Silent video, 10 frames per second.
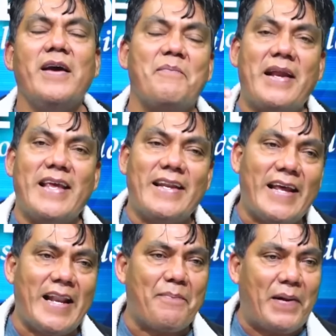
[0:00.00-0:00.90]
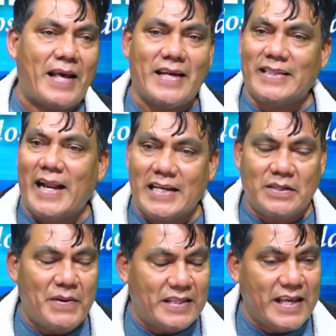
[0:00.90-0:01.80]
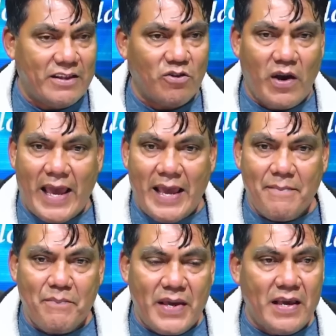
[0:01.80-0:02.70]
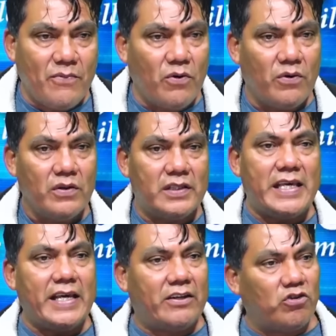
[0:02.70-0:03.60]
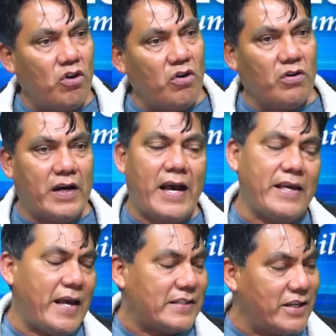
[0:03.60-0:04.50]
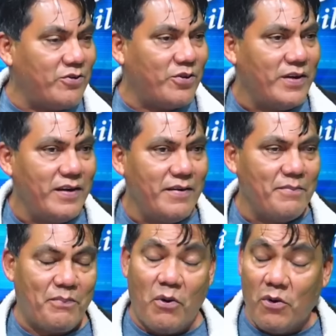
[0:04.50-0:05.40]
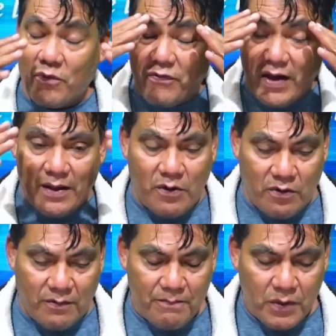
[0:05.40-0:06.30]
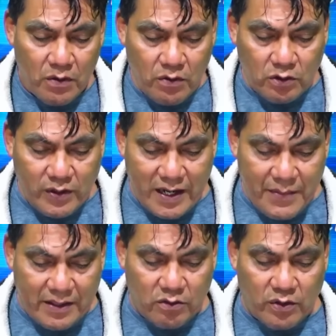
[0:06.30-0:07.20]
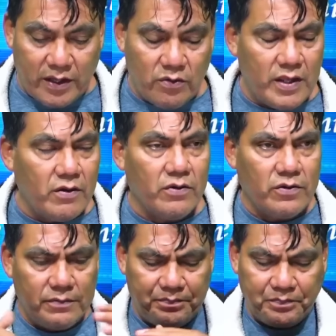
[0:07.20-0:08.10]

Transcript: Marianela Prada transmitiendo en vivo, TikTok, ahí haciendo. Por favor. Otro elemento que yo digo, ¿no?